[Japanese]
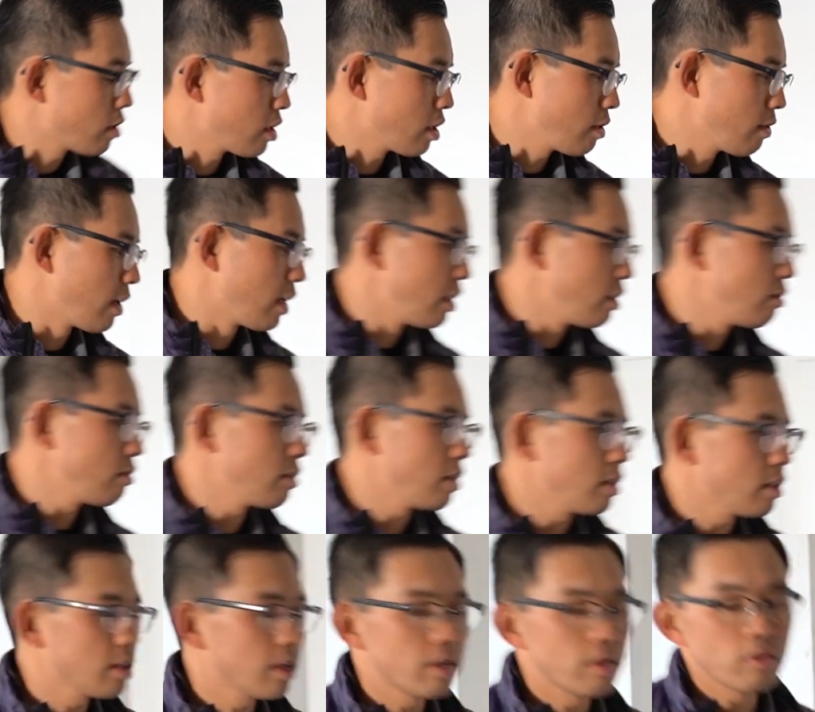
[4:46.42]
れてはいるん
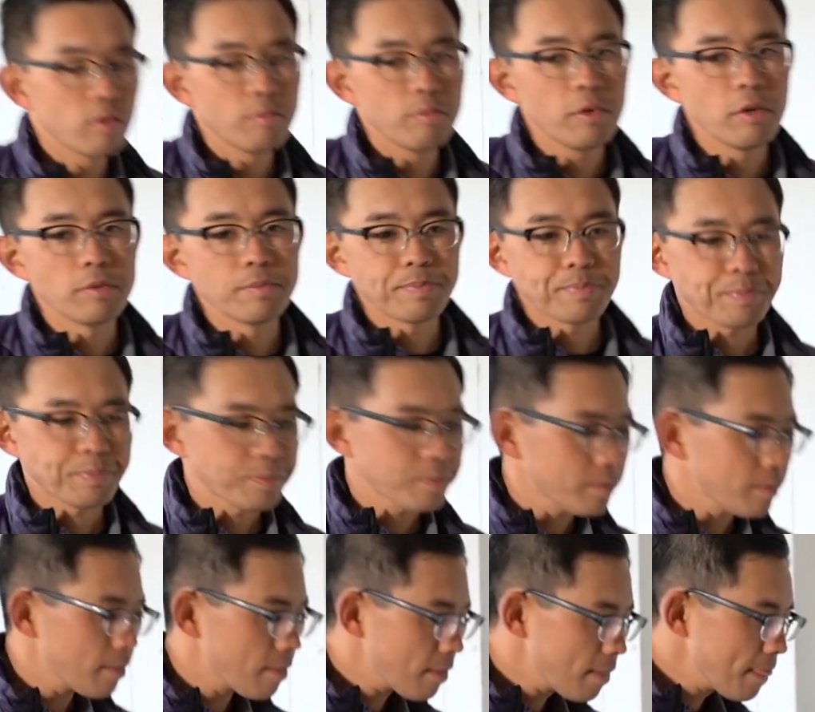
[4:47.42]
ですけれども、
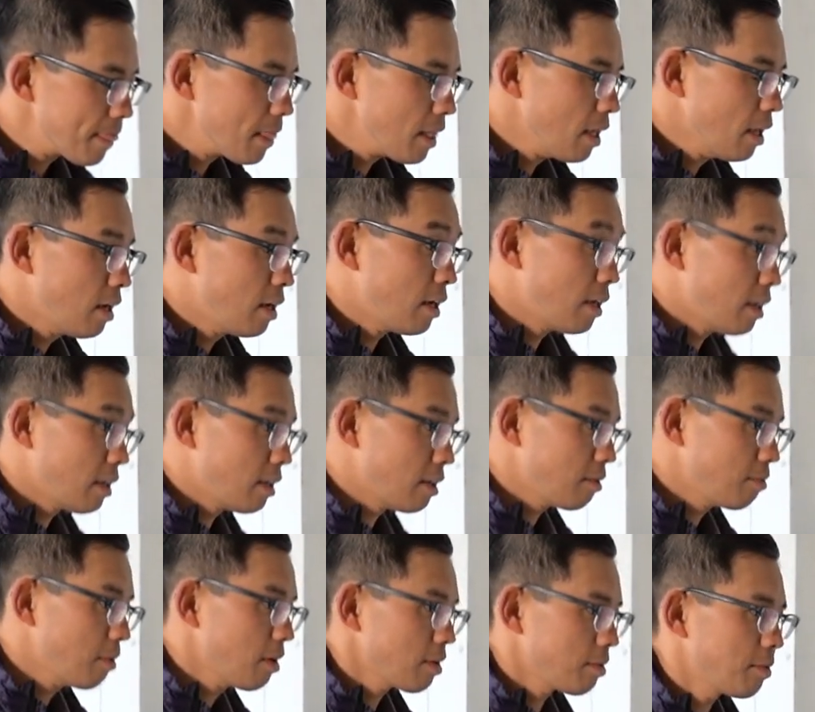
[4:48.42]

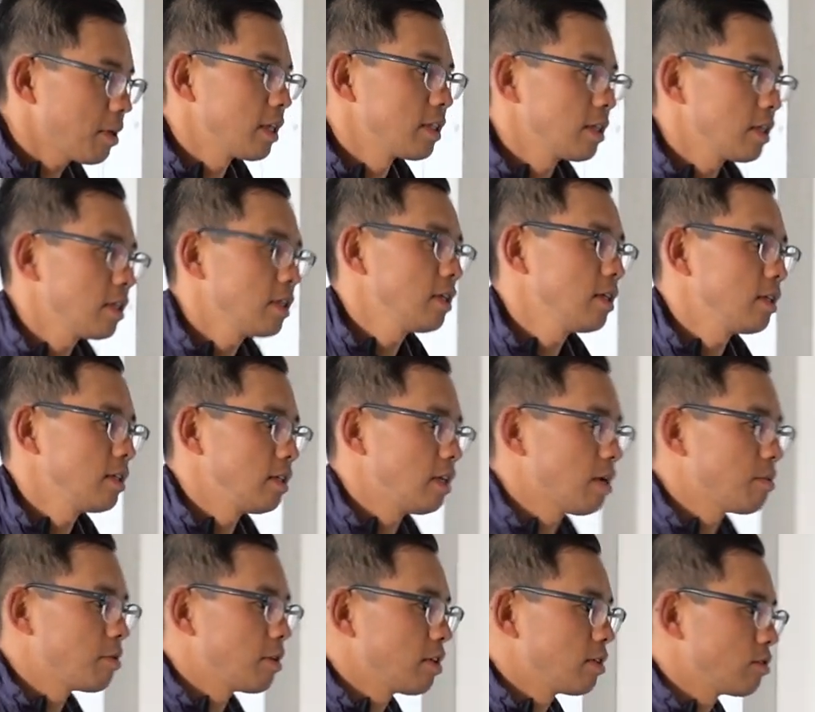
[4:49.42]
えー、まあまあ
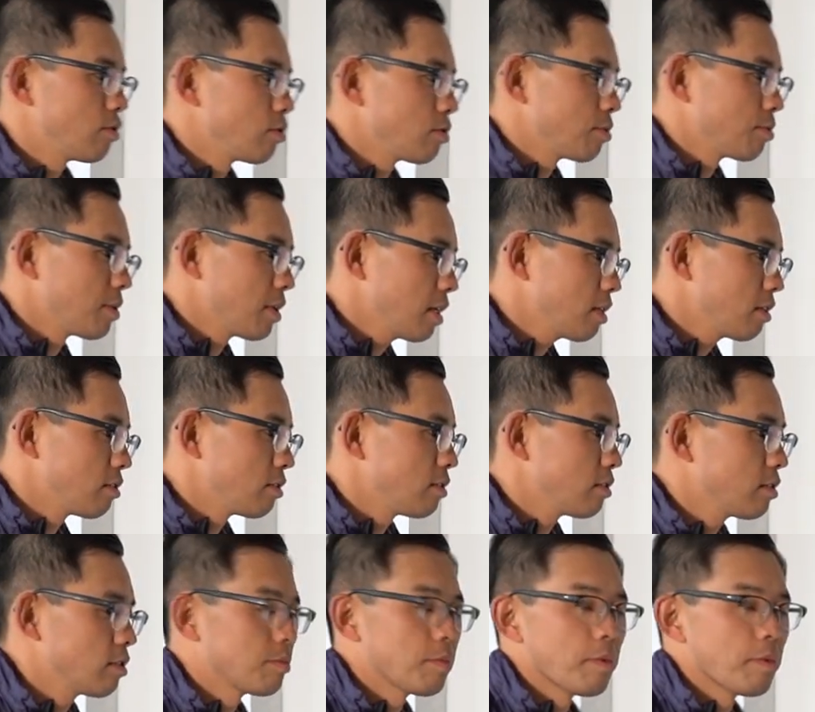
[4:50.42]
破れることもなくそ